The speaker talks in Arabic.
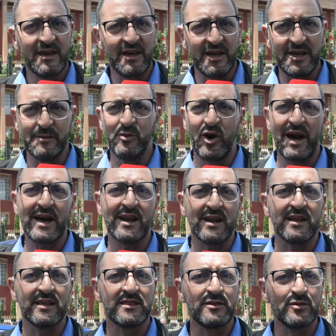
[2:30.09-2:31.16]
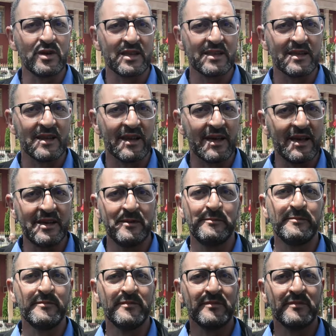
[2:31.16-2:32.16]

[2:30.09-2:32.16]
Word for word: عيب وعار على الدوله ديالنا عيب